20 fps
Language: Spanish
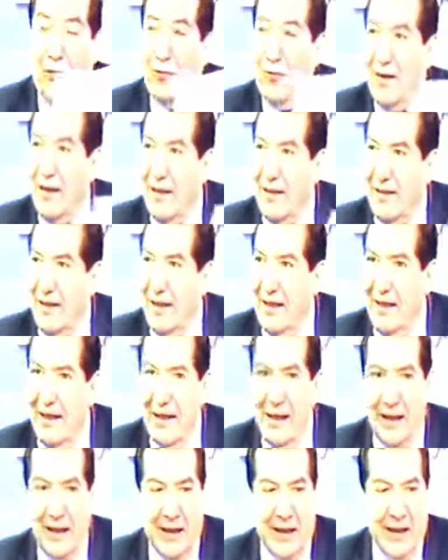la
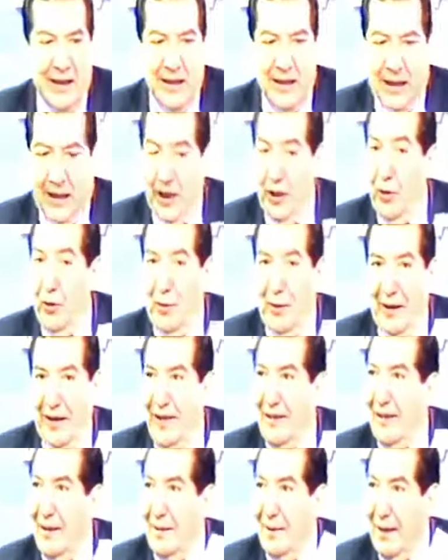confidencialidad que nos
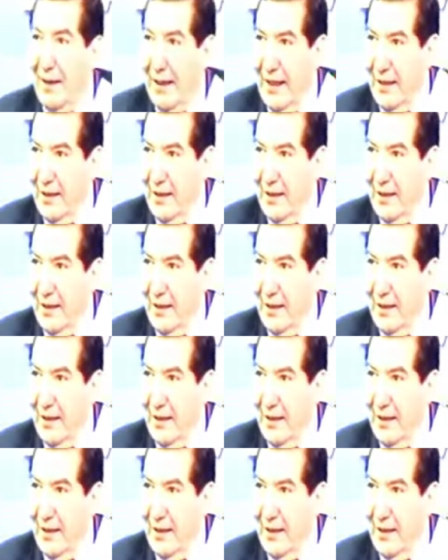parece